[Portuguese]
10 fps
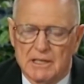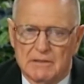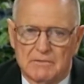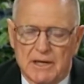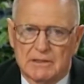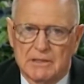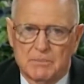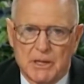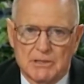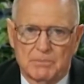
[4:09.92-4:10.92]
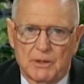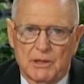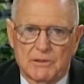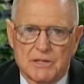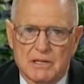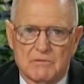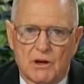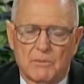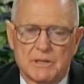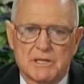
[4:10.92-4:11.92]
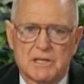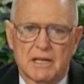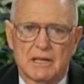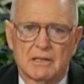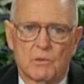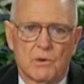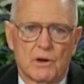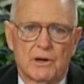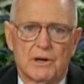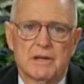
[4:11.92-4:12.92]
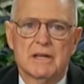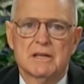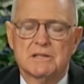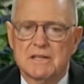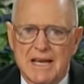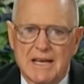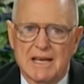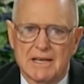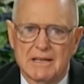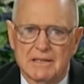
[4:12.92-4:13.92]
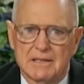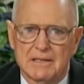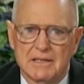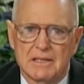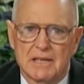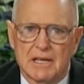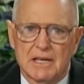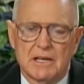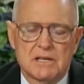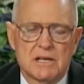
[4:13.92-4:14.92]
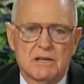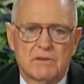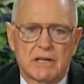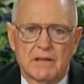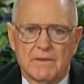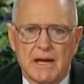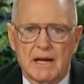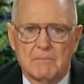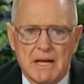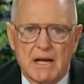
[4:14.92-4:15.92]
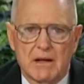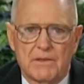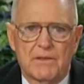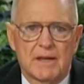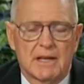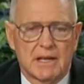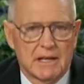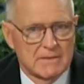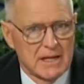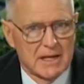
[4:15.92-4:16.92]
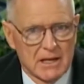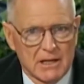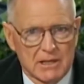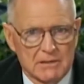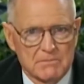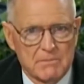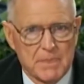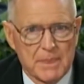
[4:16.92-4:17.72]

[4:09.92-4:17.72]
De fato, o apóstolo Paulo disse em Romanos 10: A palavra está perto de ti, está em tua boca e em teu coração.